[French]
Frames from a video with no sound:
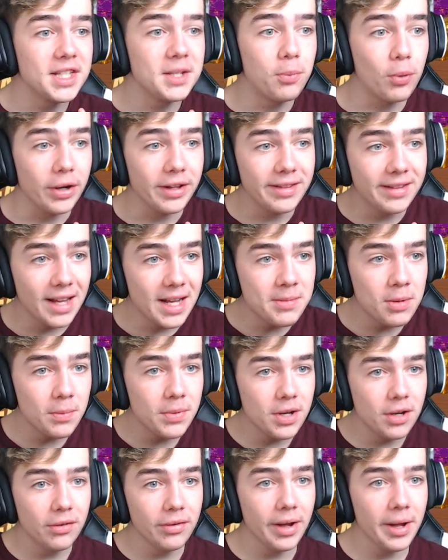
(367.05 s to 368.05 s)
pourrait être tellement bien
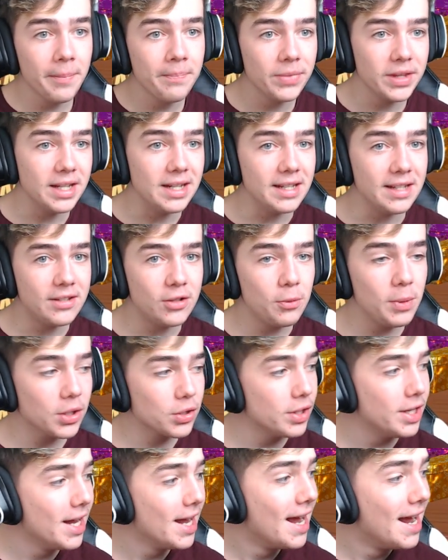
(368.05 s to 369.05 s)
en vrai. Il est super joli.